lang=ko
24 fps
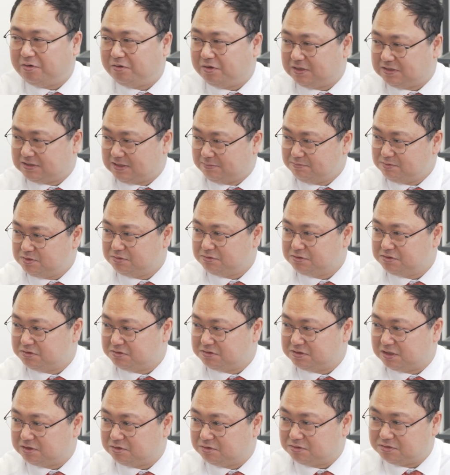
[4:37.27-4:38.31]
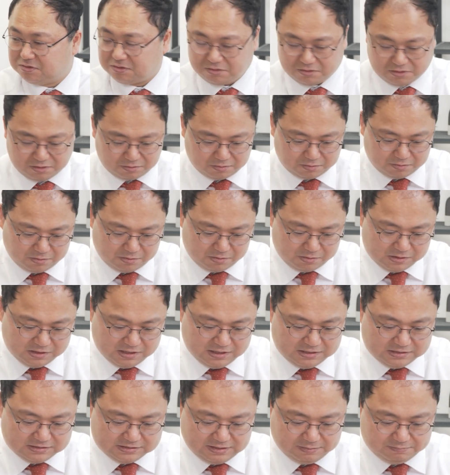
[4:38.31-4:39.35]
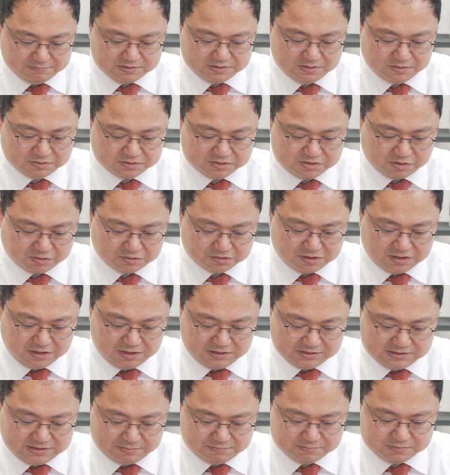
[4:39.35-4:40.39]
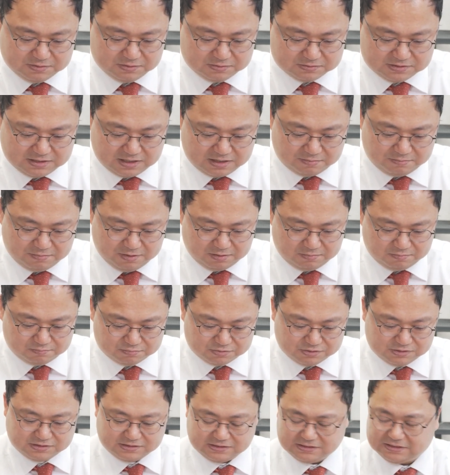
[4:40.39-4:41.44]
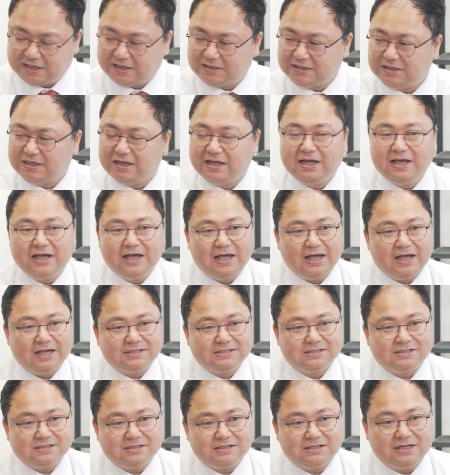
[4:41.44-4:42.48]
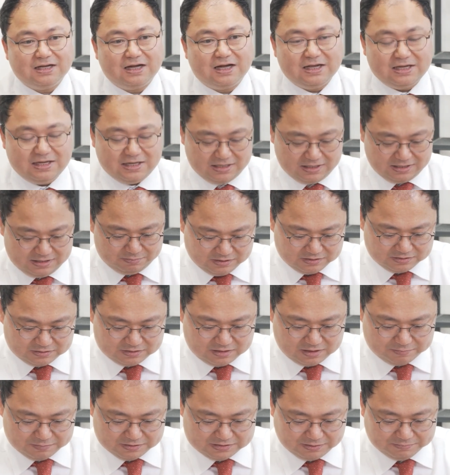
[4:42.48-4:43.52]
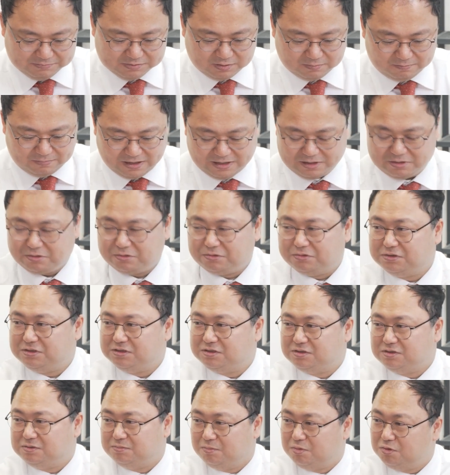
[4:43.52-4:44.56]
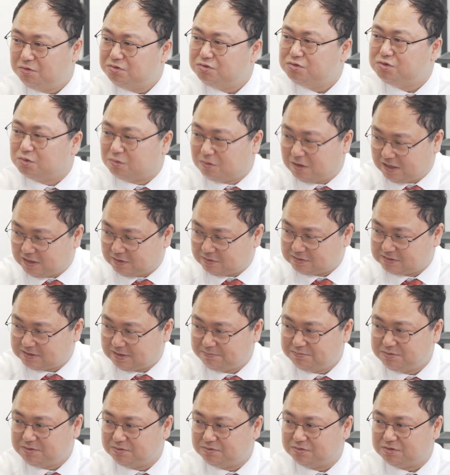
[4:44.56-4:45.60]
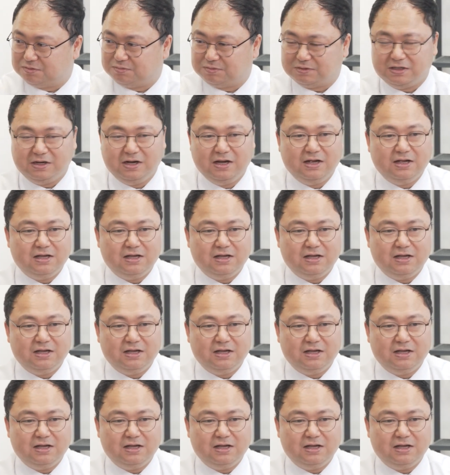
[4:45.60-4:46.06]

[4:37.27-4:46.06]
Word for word: 거기에 음. 삼성전자도 들어 있고 삼성전기, 삼성생명, 네. 물산, 네. SDI 그다음에 삼성 바이오로직스 모두 좋아요. 어. 삼성그룹도.